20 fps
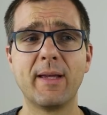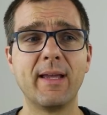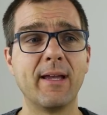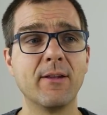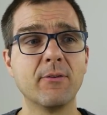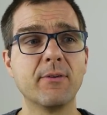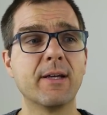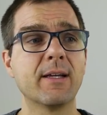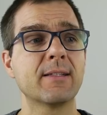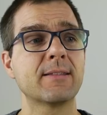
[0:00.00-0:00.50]
bei
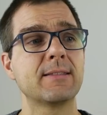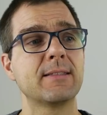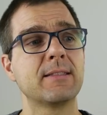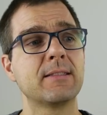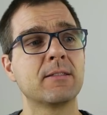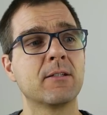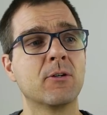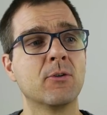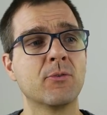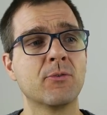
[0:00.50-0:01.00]

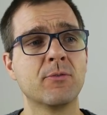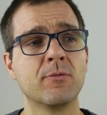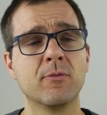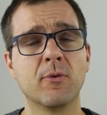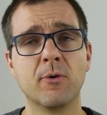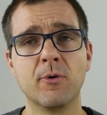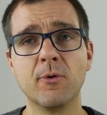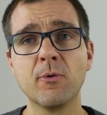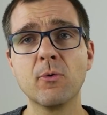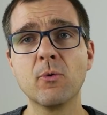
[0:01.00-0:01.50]

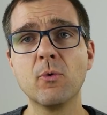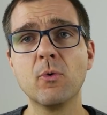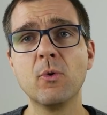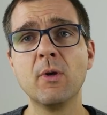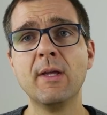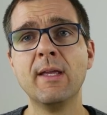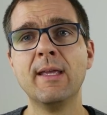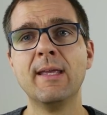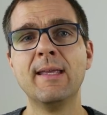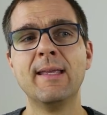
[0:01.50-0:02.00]
81.000
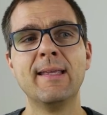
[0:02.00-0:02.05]
Euro.